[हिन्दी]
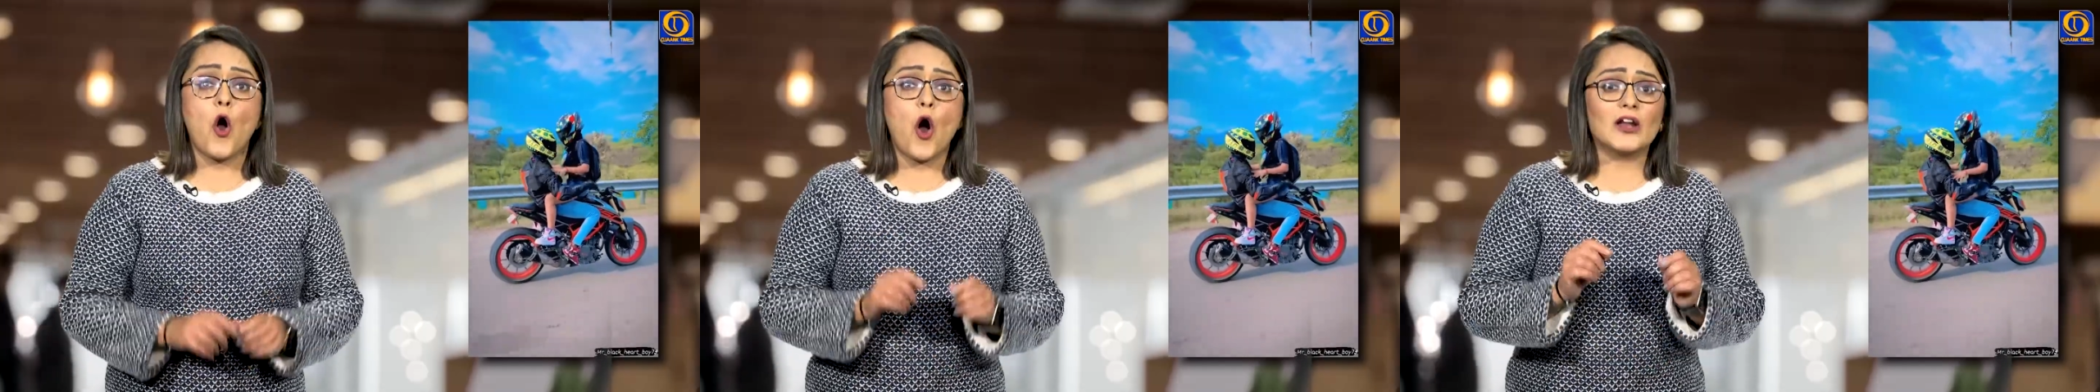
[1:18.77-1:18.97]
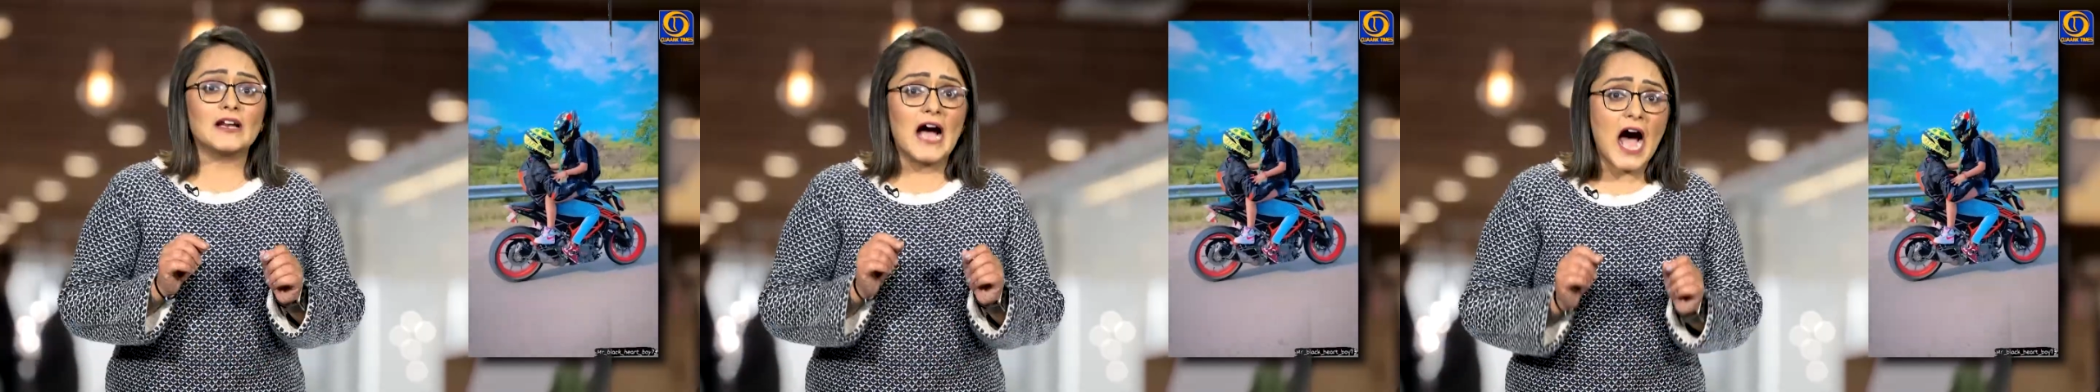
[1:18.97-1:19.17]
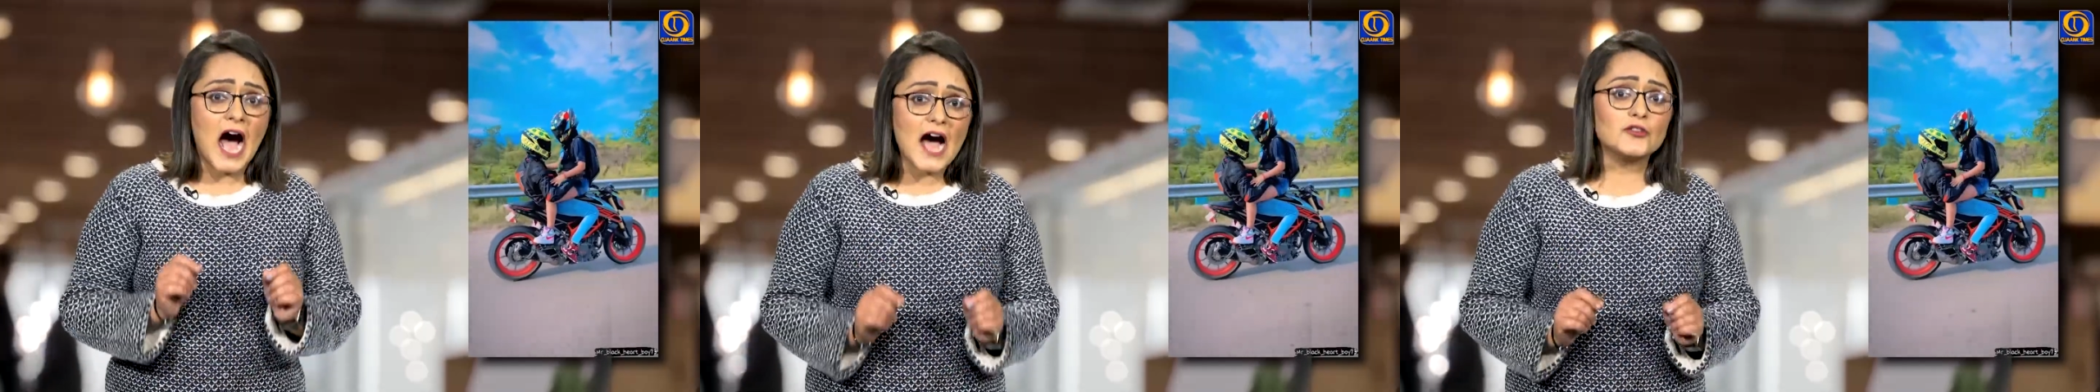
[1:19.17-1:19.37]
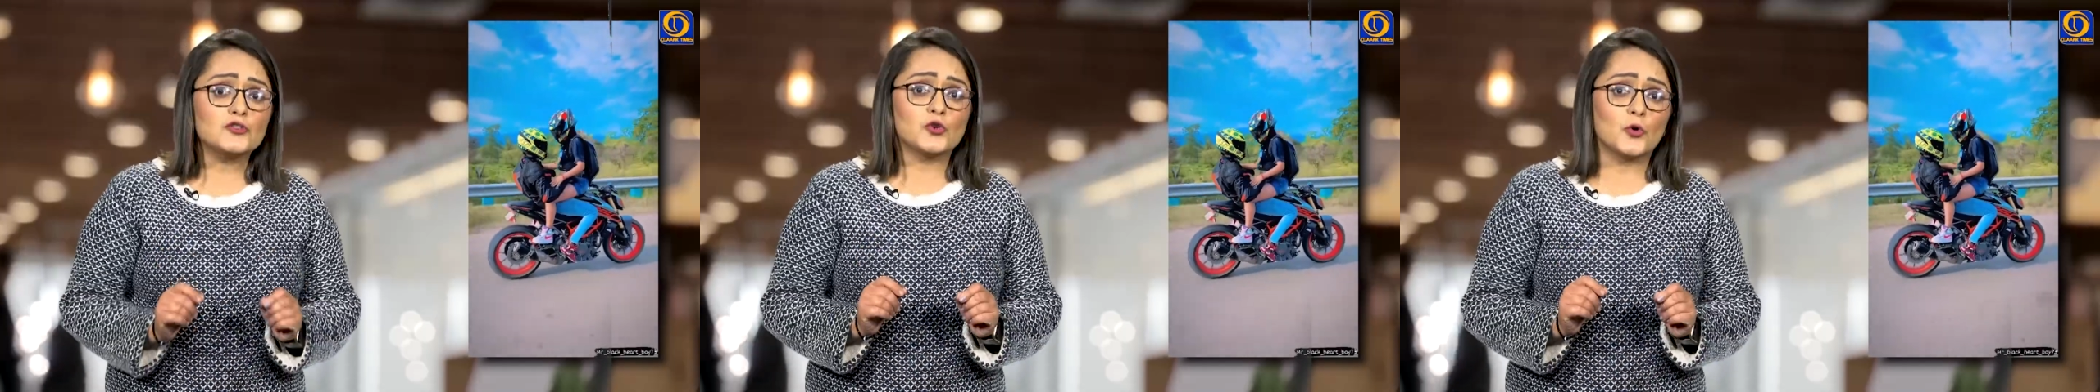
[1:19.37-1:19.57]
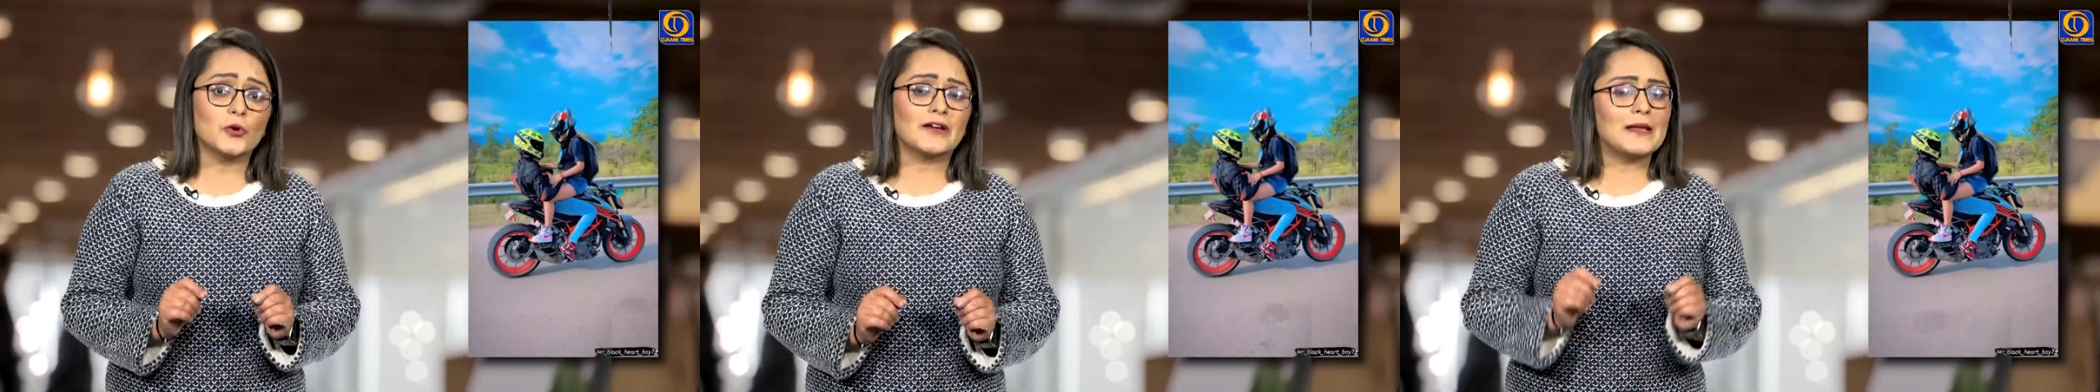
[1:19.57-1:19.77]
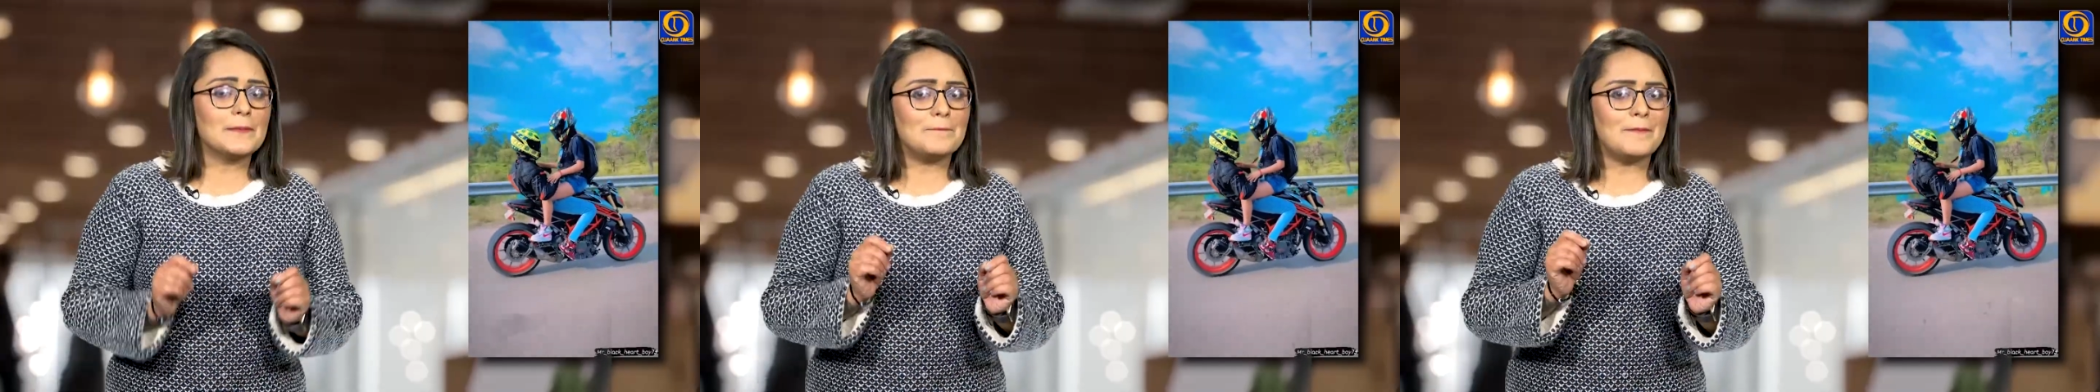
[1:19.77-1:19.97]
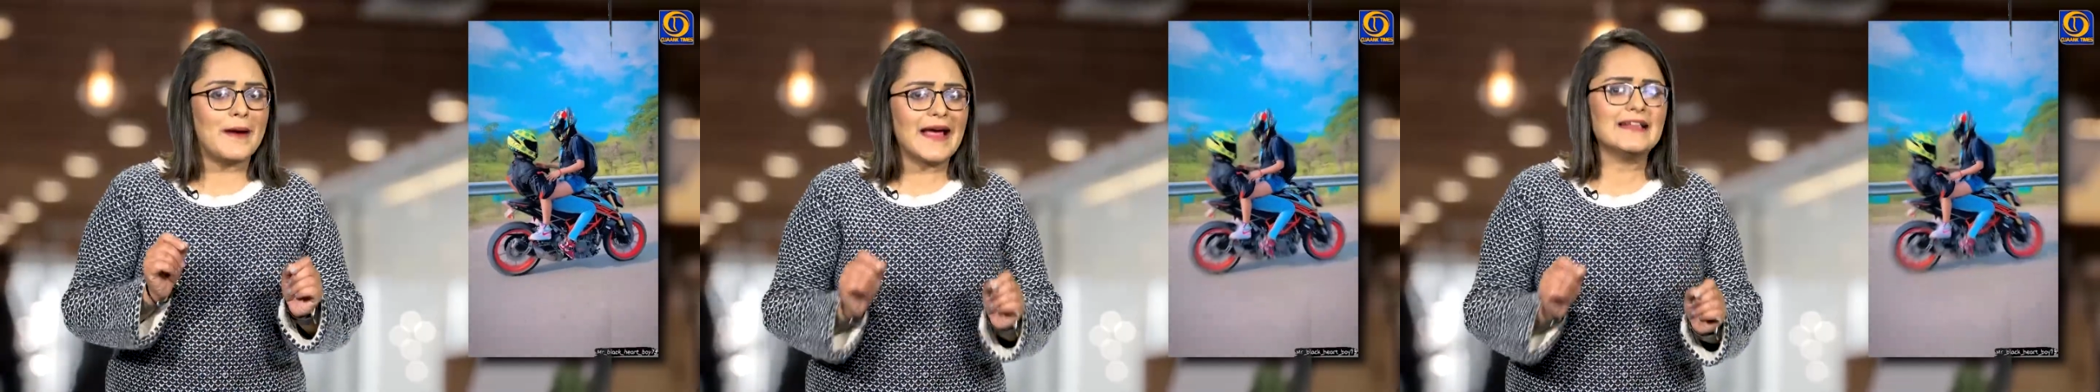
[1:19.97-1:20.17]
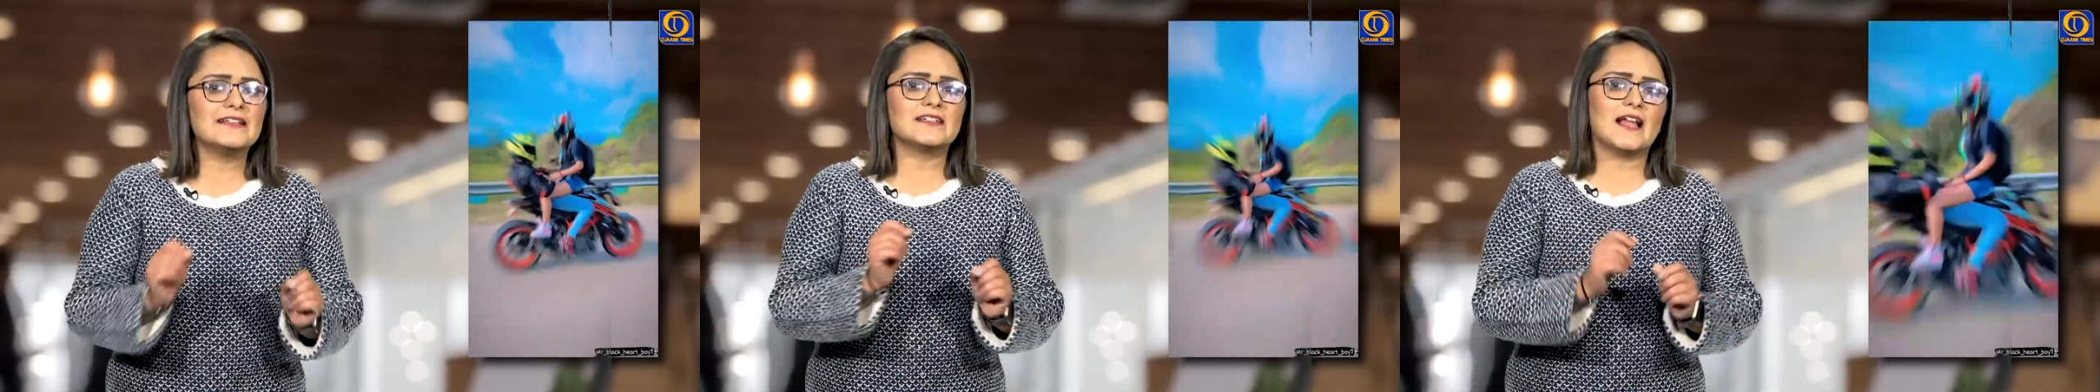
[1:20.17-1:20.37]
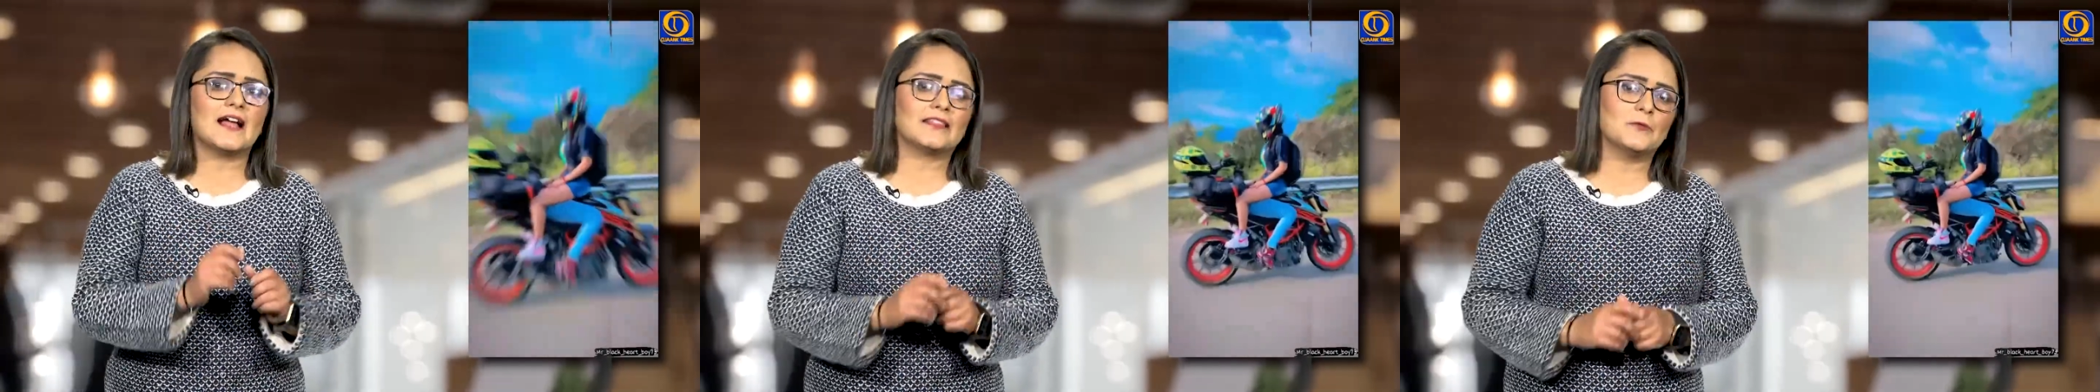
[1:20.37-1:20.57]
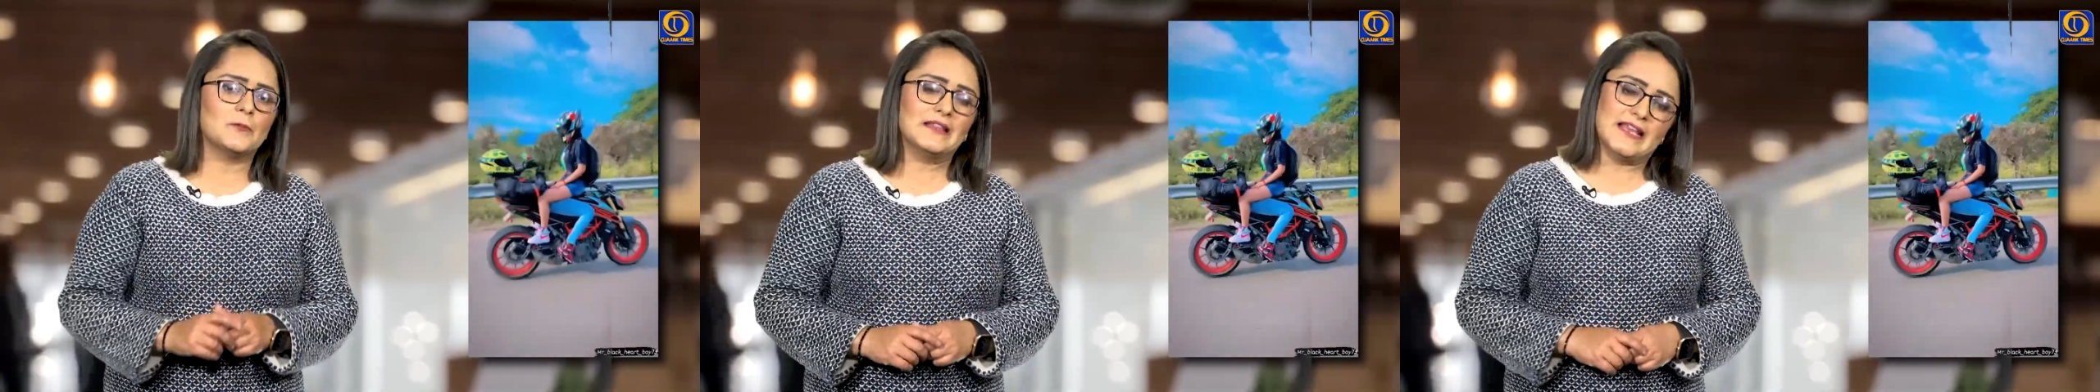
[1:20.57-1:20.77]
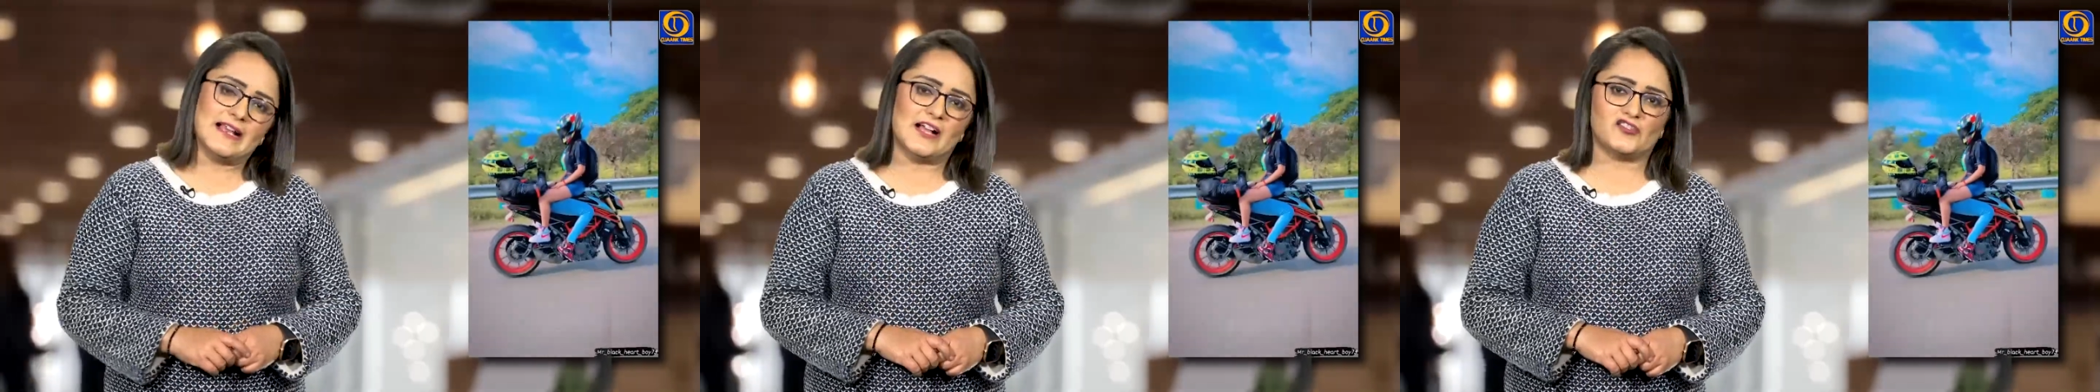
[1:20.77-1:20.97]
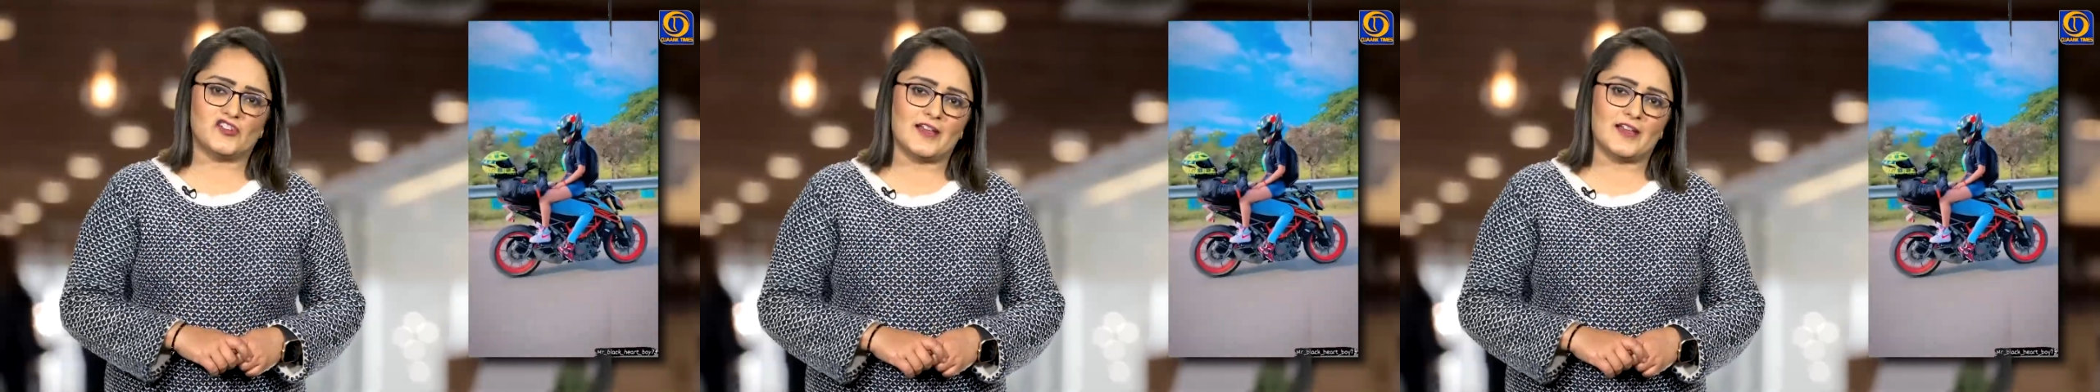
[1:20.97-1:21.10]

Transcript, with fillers: और हाथ छोड़कर बाइक चलाते हुए देखा